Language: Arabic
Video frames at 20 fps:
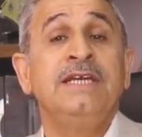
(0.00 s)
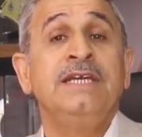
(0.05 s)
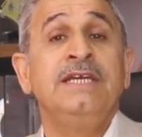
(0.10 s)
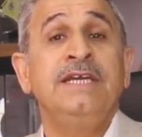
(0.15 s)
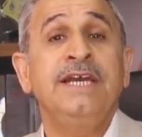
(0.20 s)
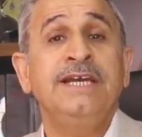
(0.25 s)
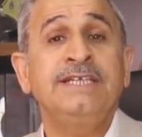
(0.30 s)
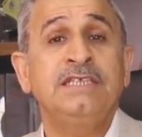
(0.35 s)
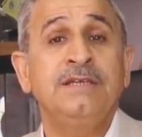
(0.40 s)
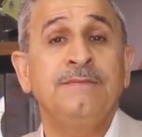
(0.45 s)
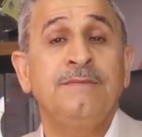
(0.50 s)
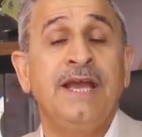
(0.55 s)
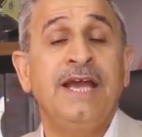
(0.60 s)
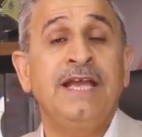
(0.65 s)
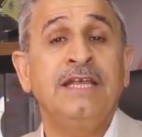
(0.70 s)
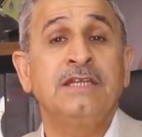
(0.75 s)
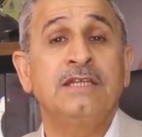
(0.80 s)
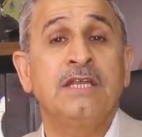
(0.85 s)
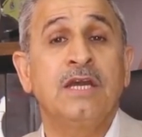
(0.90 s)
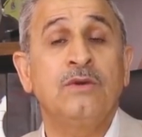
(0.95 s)
يجب
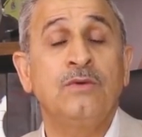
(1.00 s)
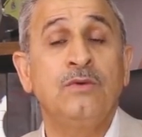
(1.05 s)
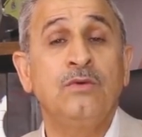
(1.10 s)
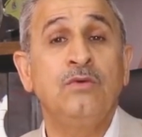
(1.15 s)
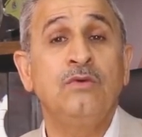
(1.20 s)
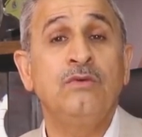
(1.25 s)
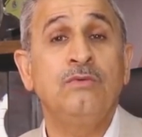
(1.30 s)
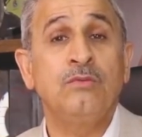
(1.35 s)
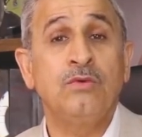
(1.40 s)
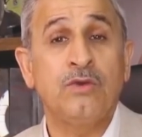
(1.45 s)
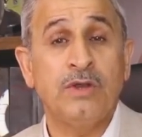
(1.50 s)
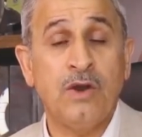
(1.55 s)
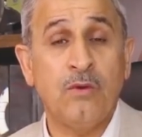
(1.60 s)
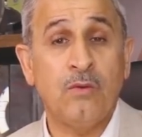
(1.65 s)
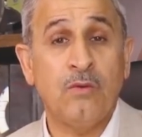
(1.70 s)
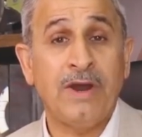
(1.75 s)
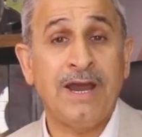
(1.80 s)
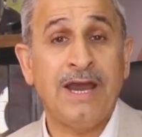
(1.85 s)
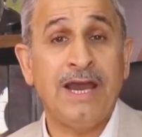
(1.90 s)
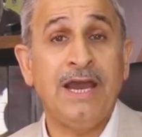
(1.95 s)
أن تكون
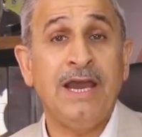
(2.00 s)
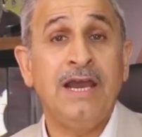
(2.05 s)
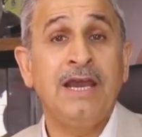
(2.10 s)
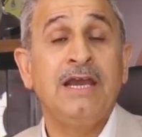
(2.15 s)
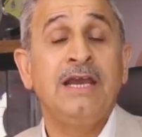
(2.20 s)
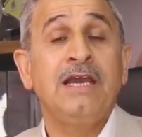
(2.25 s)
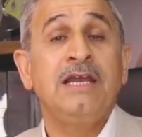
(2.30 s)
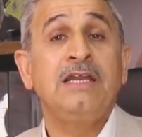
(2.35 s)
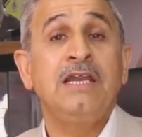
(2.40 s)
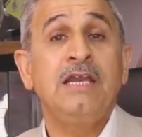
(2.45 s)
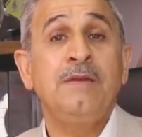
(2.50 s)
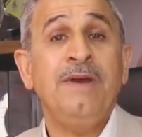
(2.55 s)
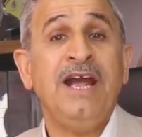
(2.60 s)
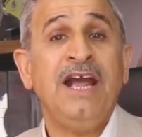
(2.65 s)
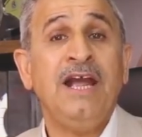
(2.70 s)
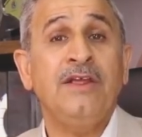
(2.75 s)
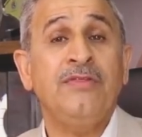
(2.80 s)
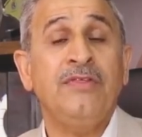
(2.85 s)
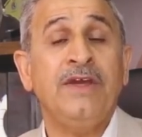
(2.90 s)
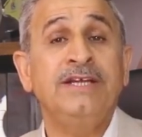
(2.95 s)
منوعة
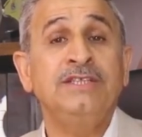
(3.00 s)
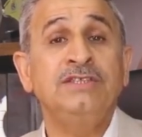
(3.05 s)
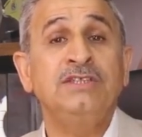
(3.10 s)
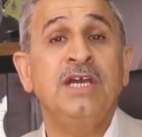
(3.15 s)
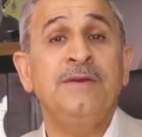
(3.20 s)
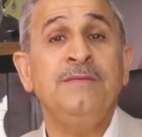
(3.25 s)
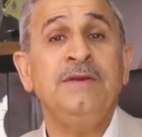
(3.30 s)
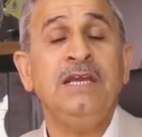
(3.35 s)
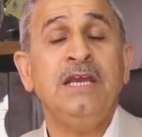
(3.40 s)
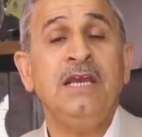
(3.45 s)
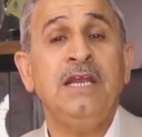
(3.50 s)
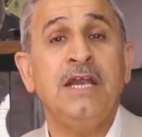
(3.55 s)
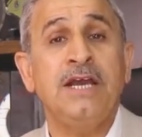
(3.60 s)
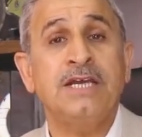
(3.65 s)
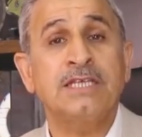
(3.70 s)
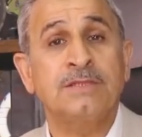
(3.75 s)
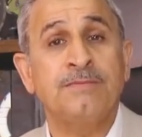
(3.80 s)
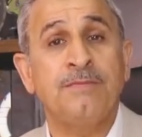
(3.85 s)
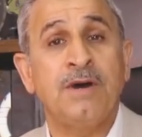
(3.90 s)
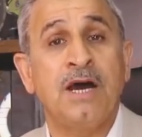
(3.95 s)
للبحث عن جميع
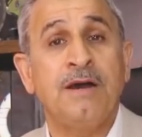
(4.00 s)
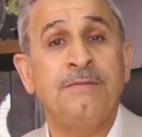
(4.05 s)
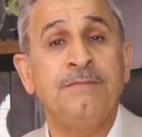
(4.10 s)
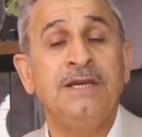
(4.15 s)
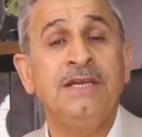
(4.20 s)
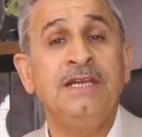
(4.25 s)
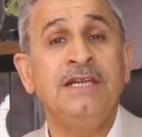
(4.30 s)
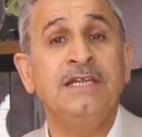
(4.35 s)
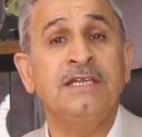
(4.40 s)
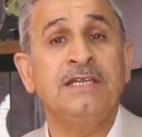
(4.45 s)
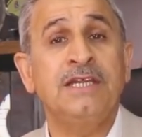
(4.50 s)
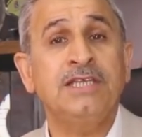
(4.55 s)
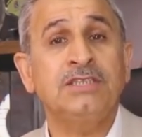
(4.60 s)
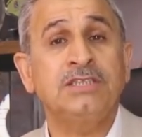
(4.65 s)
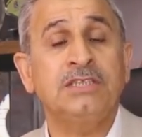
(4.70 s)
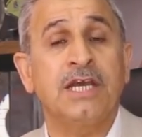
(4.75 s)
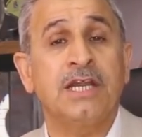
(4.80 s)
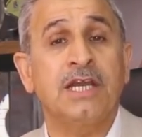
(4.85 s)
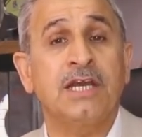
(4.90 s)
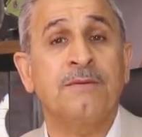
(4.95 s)
الأسباب اللي
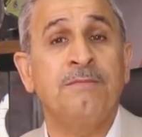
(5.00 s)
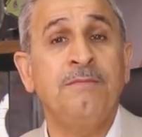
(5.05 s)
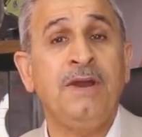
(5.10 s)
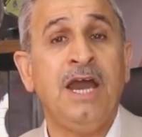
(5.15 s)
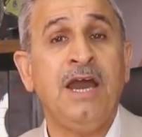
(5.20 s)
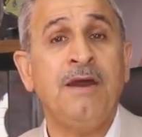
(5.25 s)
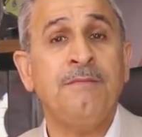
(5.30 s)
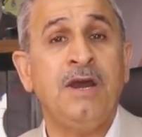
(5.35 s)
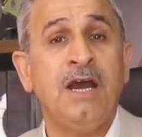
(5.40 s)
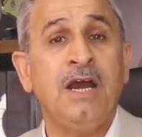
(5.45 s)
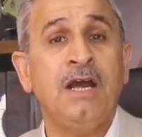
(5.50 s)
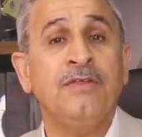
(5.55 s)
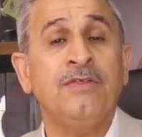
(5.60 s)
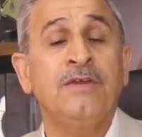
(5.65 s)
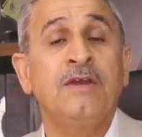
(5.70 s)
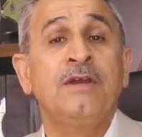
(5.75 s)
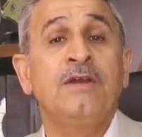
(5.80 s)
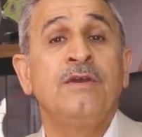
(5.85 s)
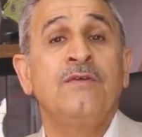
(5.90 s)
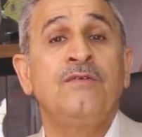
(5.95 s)
تشترك مع
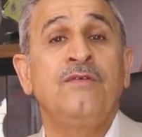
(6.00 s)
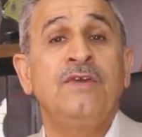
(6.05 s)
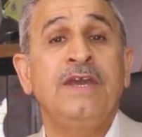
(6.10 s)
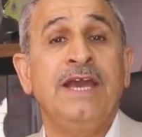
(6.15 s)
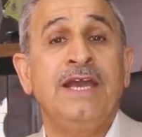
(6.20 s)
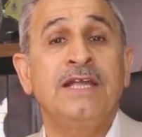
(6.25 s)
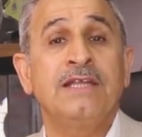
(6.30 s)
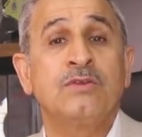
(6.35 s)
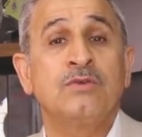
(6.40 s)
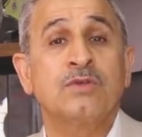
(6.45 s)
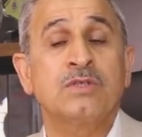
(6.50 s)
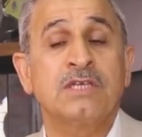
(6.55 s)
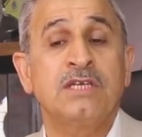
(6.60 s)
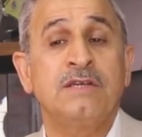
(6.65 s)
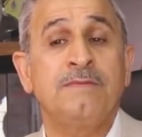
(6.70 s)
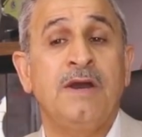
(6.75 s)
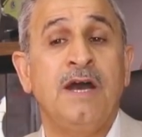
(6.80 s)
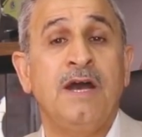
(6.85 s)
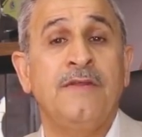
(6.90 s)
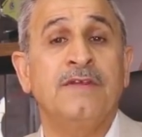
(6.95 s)
بعض في ان
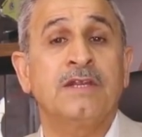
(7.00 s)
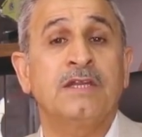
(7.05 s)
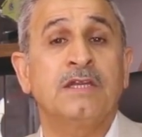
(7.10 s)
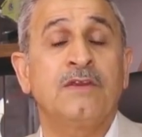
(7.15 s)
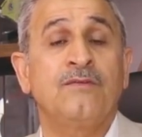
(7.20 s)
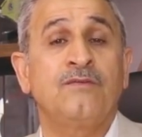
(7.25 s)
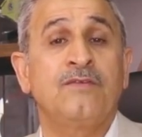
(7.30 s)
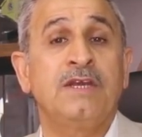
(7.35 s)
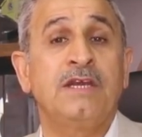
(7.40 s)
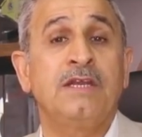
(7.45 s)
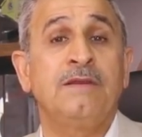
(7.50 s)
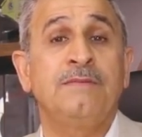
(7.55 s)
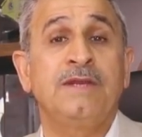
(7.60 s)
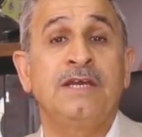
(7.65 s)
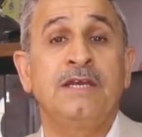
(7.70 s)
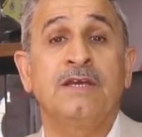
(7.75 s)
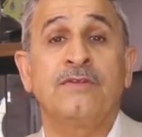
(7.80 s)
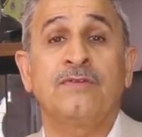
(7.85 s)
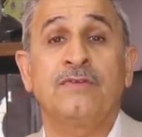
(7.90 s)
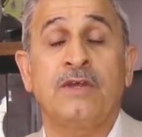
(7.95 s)
تصيب هذا الطفل
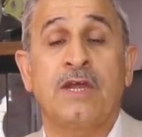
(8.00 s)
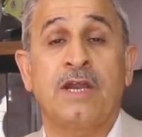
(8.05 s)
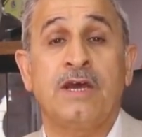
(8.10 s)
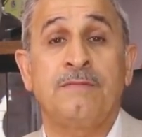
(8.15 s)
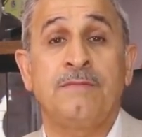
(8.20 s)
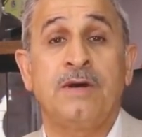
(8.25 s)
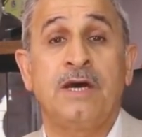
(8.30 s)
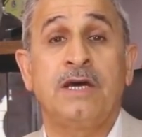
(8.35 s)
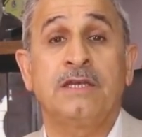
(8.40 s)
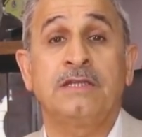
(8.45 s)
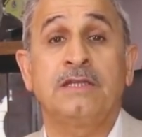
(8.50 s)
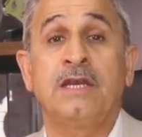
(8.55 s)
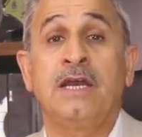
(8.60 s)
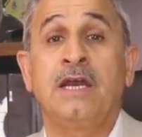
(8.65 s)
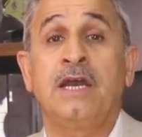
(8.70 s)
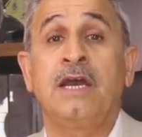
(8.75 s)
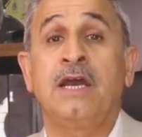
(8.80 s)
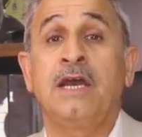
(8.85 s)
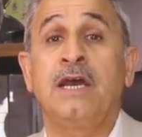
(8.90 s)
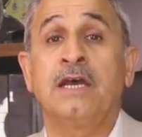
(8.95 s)
باضطرابات
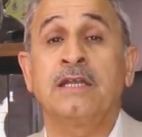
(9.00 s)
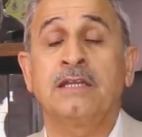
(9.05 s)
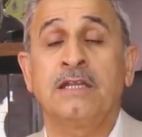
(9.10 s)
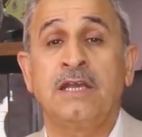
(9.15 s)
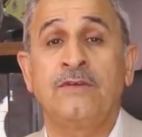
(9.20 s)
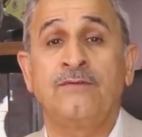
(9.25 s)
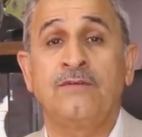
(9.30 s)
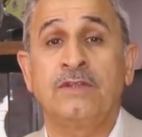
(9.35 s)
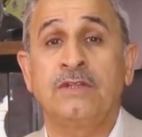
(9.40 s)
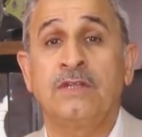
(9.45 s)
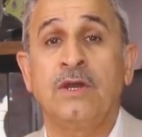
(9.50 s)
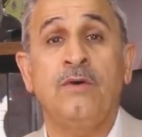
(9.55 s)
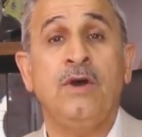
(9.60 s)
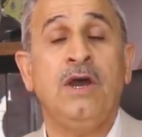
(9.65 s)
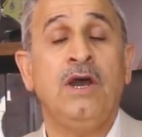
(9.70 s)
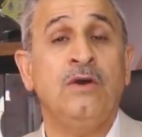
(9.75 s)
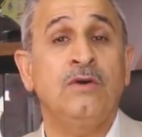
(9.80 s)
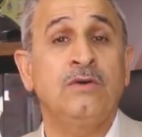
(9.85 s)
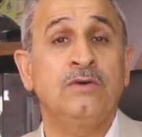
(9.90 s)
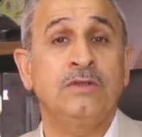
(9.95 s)
آه، طيف
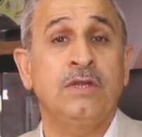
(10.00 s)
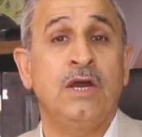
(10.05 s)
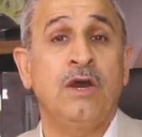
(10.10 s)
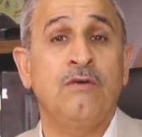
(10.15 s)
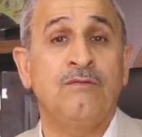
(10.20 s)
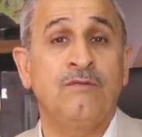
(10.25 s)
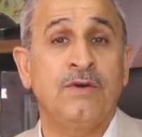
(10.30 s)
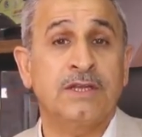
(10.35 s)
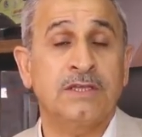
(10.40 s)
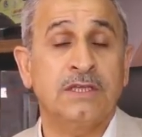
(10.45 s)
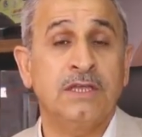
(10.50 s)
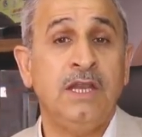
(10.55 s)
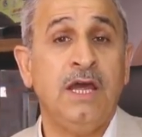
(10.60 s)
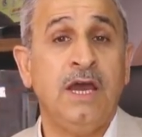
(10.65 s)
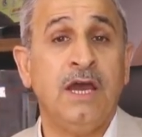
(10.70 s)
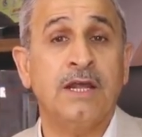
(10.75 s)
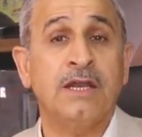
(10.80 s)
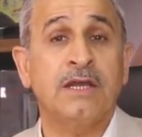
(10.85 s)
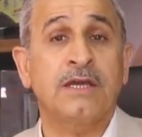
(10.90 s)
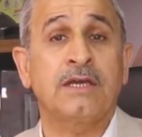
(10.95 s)
التوحد او فرط
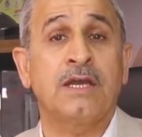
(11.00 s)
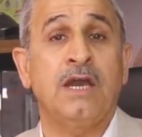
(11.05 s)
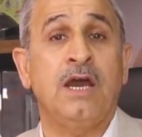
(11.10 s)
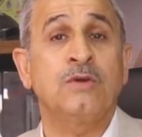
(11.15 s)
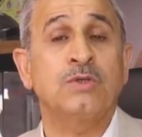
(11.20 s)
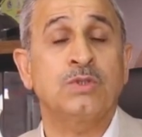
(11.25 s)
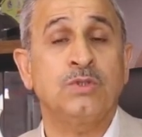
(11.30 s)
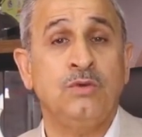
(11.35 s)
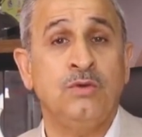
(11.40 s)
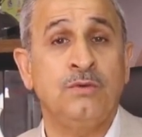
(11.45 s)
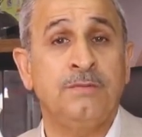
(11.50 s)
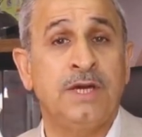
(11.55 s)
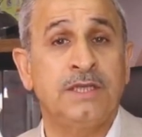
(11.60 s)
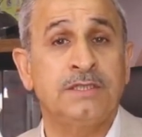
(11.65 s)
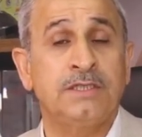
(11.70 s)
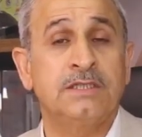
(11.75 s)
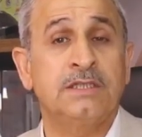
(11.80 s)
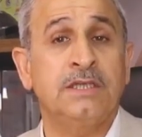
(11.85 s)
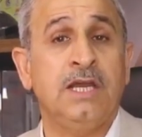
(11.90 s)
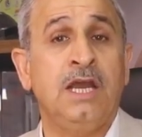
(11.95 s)
الحركه او
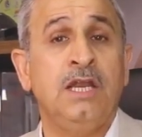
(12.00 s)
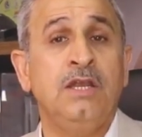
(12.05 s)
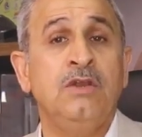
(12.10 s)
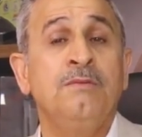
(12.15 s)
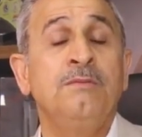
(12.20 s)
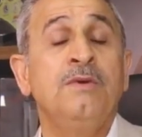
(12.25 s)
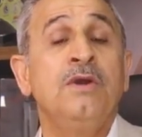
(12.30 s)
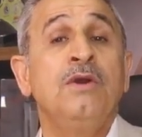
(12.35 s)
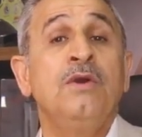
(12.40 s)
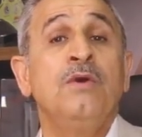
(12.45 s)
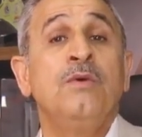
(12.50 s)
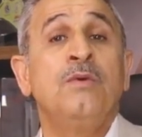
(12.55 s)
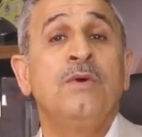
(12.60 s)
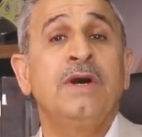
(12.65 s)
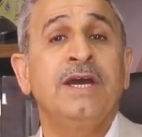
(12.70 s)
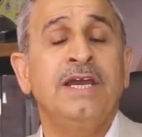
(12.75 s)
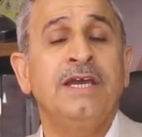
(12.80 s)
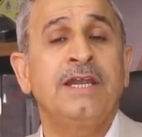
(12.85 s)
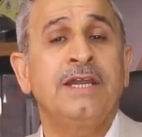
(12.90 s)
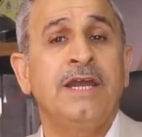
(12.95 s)
صعوبات التعلم
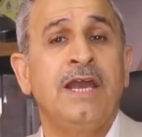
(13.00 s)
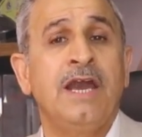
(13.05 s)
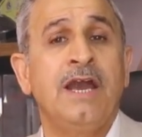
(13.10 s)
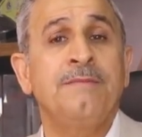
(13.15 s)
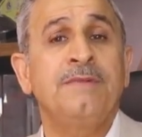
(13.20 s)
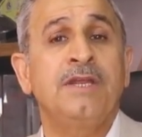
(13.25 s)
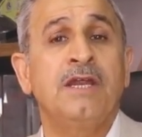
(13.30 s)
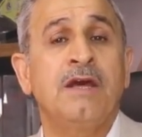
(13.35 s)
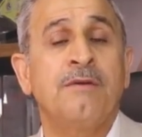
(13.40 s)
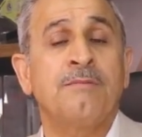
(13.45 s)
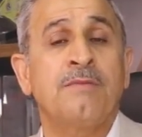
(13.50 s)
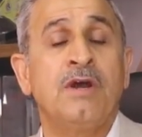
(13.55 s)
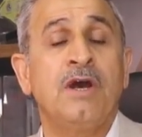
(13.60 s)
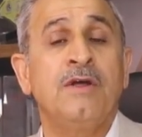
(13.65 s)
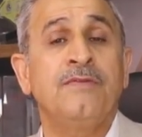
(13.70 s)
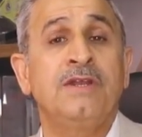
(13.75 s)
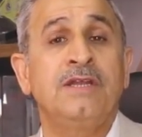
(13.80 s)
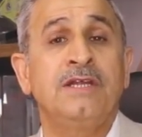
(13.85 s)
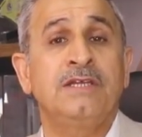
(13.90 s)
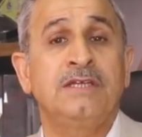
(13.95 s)
وغيرها من
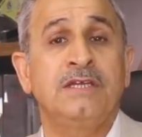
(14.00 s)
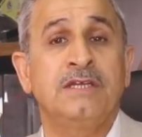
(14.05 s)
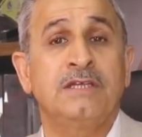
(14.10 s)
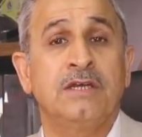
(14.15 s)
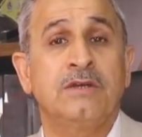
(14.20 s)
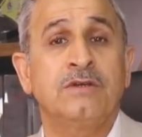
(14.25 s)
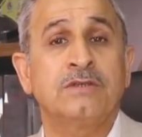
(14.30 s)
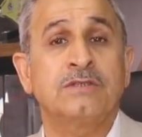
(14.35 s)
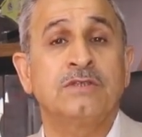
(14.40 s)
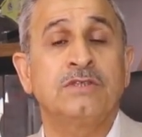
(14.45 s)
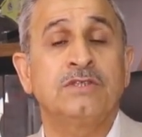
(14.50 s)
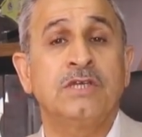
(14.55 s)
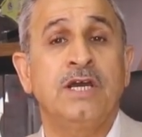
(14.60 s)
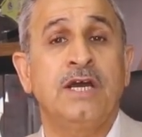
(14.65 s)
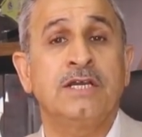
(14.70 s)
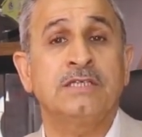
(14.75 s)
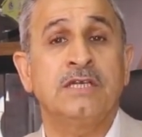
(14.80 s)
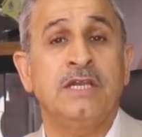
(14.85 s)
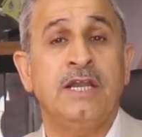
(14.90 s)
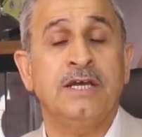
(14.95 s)
الامراض التي تخص
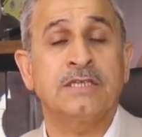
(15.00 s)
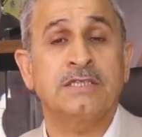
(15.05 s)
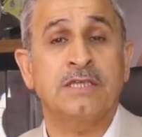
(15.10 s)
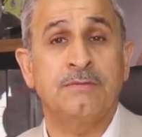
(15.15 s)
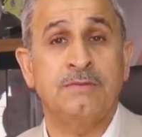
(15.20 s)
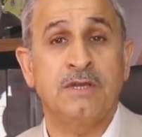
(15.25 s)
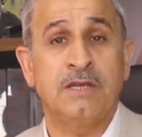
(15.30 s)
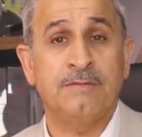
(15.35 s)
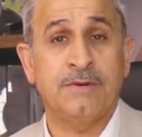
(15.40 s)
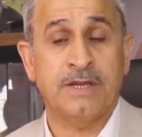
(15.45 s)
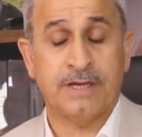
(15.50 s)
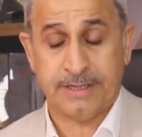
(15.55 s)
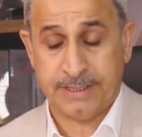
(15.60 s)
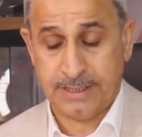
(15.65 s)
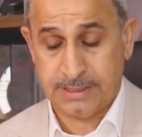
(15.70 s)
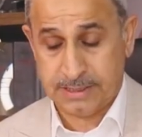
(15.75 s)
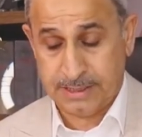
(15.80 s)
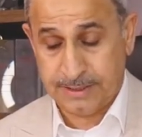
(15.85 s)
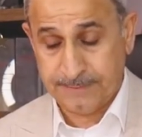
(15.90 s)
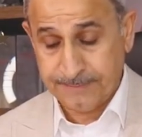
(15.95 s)
الجهاز العصبي
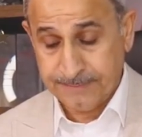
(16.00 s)
المركزي.